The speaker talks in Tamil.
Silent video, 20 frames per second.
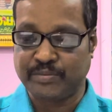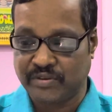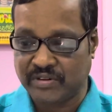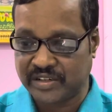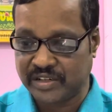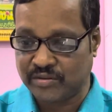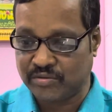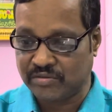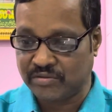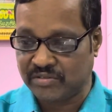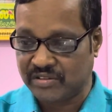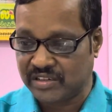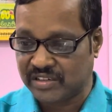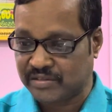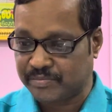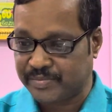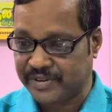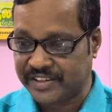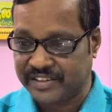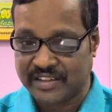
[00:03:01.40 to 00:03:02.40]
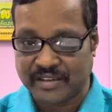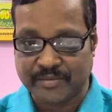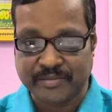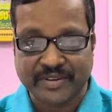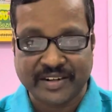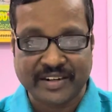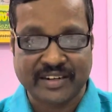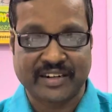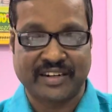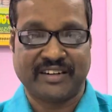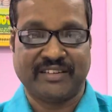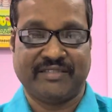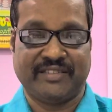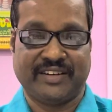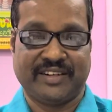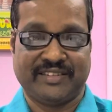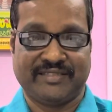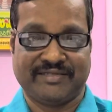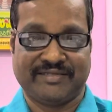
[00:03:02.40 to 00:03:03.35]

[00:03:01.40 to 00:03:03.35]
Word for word: போக உங்களுக்கு பிடித்தமான கல்வி